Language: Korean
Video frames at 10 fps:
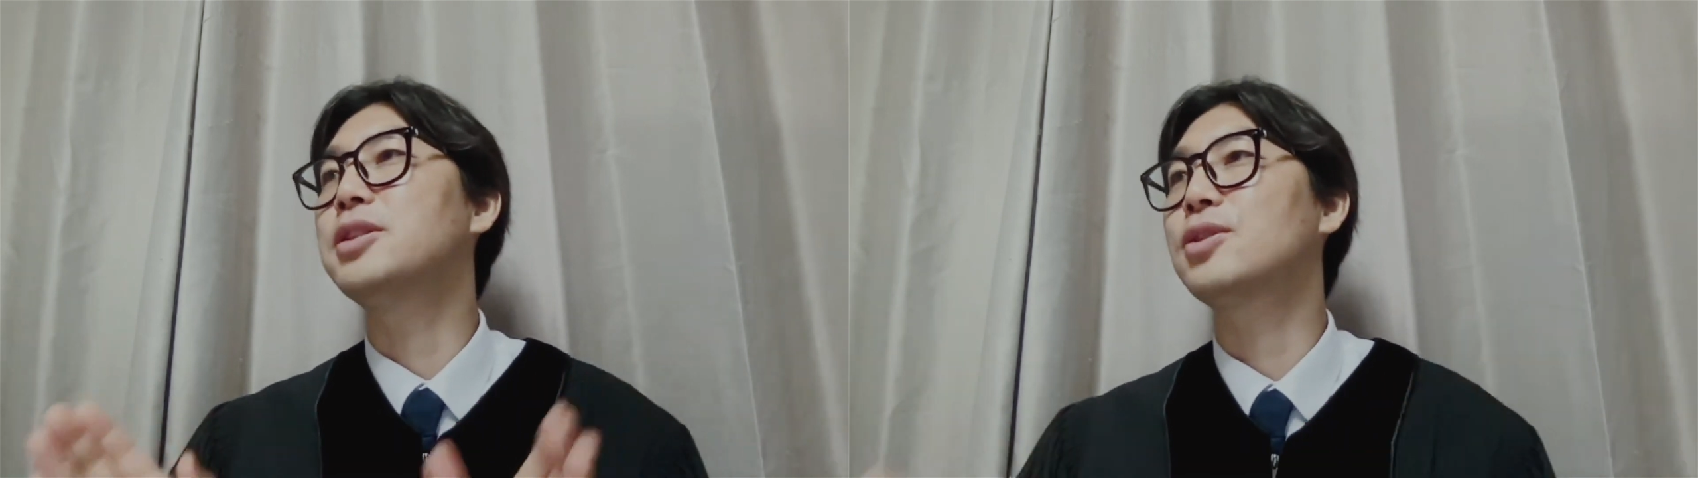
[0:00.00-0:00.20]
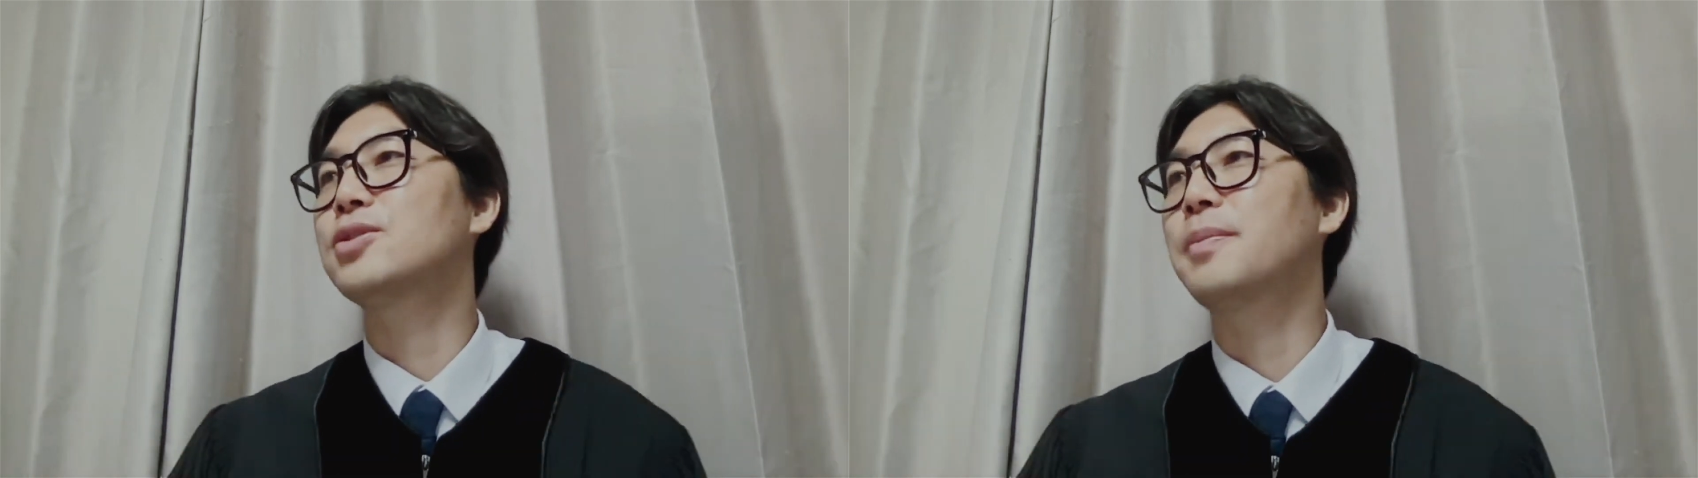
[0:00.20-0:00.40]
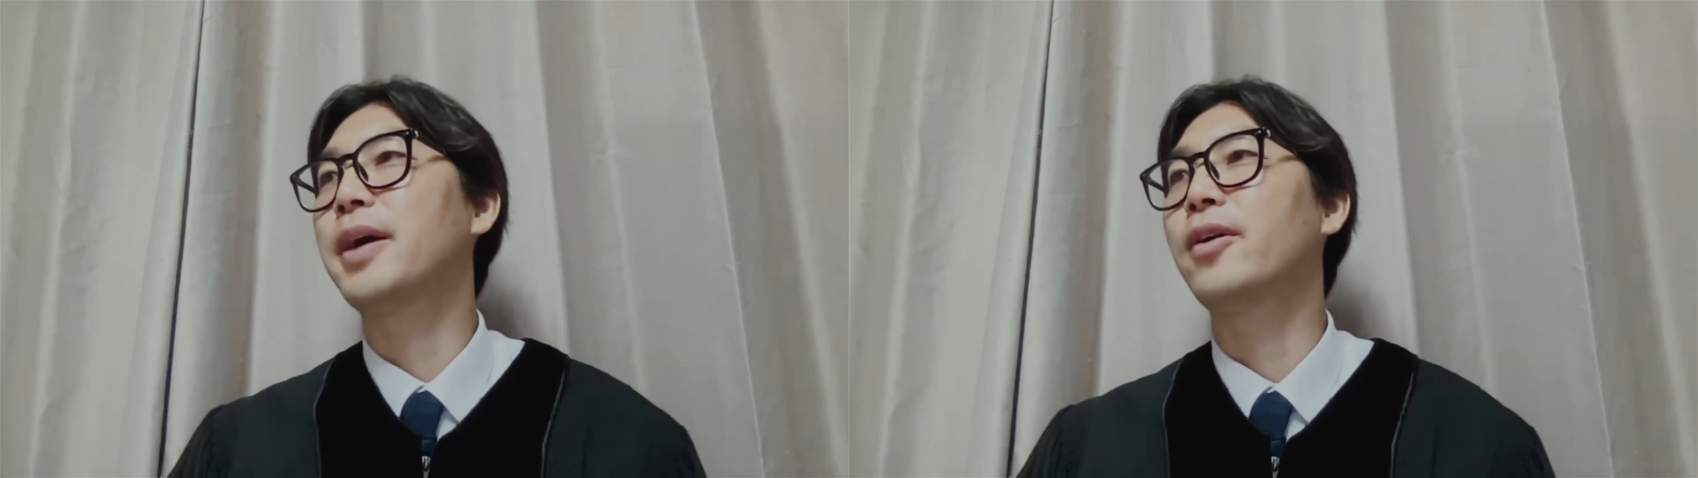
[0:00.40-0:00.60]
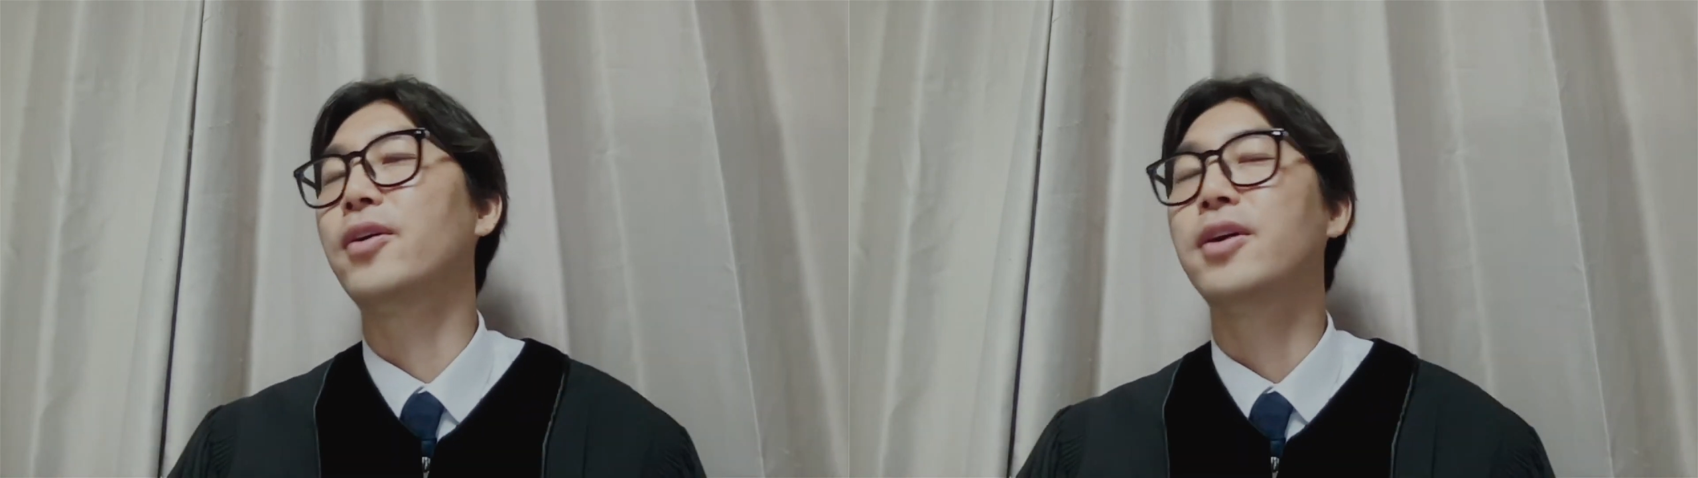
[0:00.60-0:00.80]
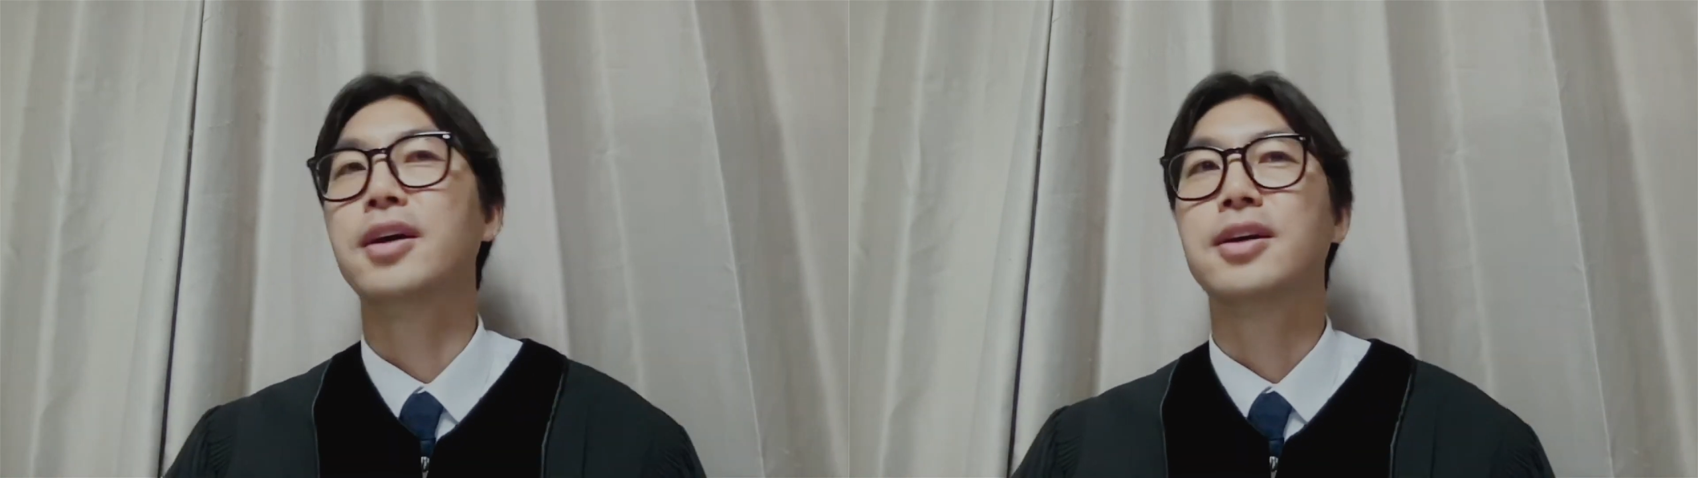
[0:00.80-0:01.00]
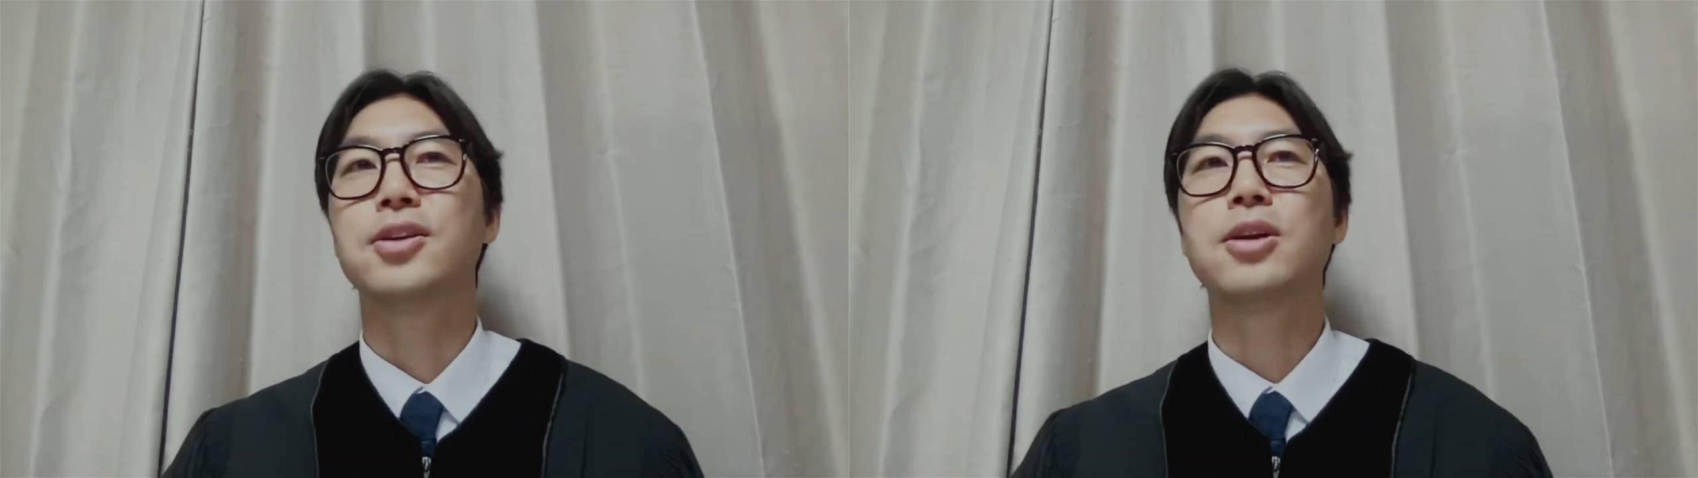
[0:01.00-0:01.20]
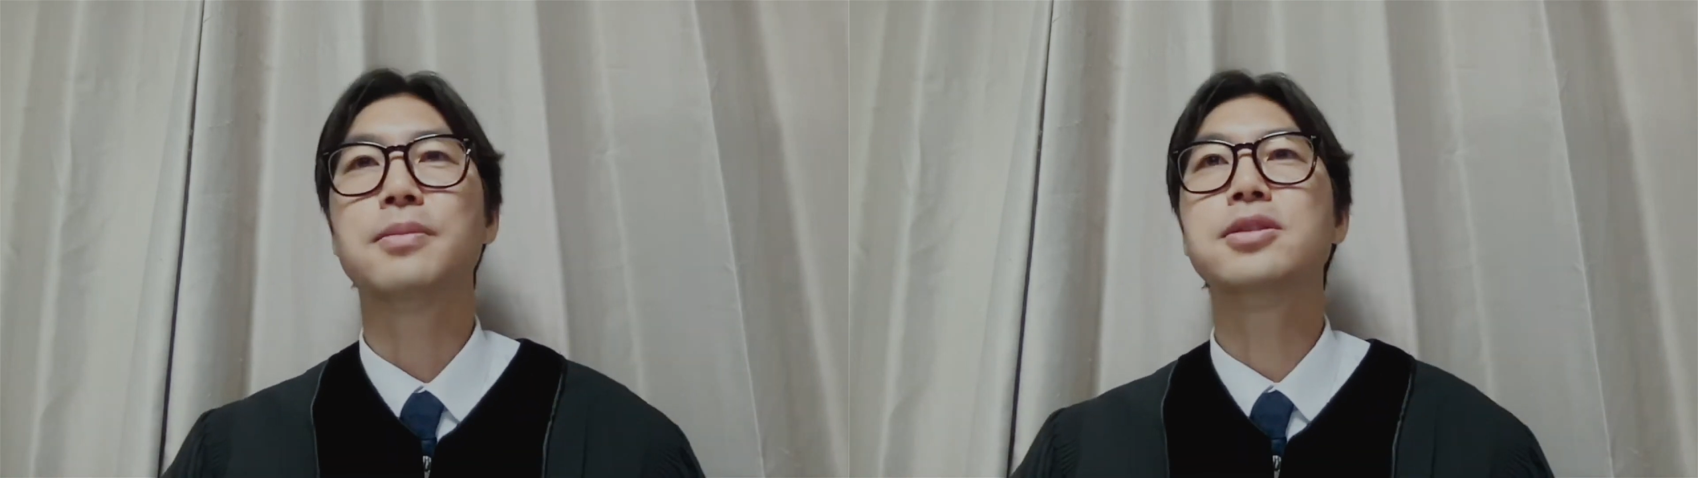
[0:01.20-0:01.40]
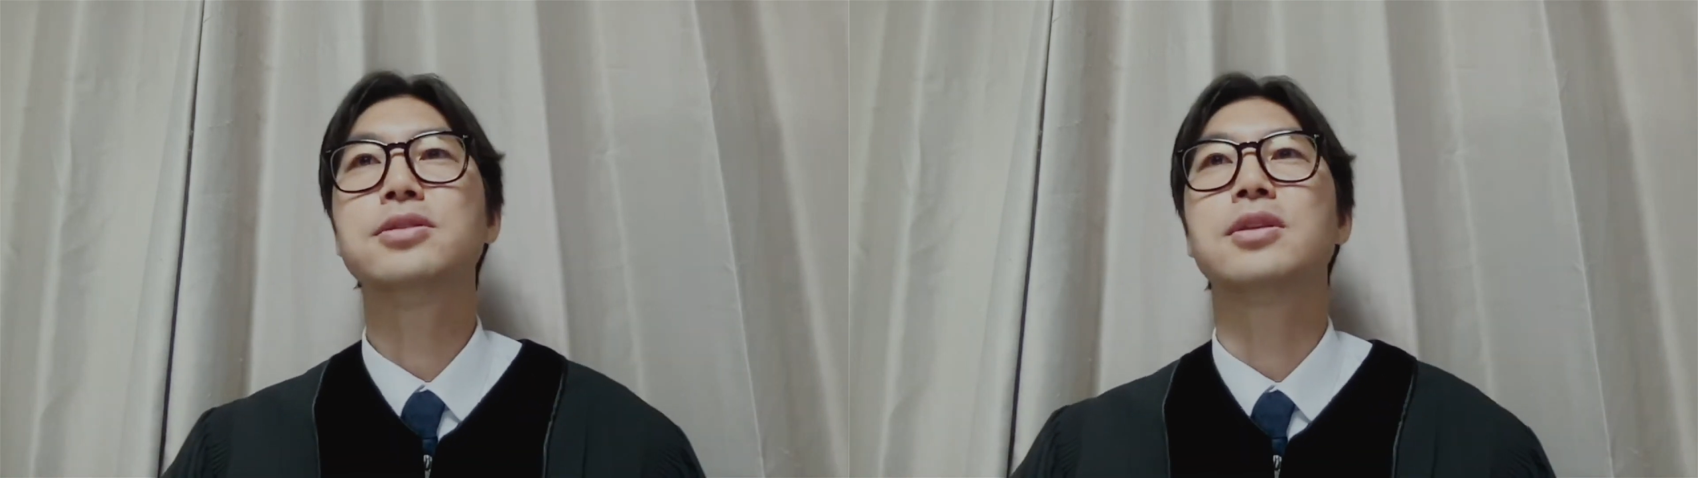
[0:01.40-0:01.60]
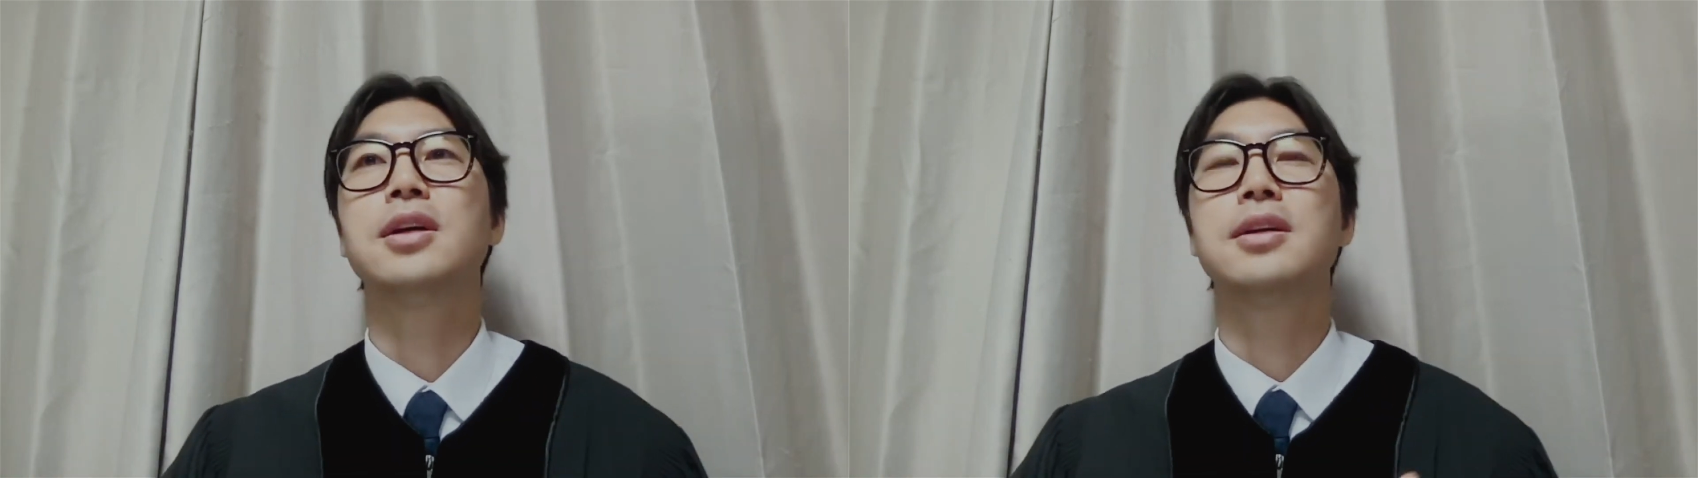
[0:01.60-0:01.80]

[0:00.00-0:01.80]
있었어 봐요. 여러분은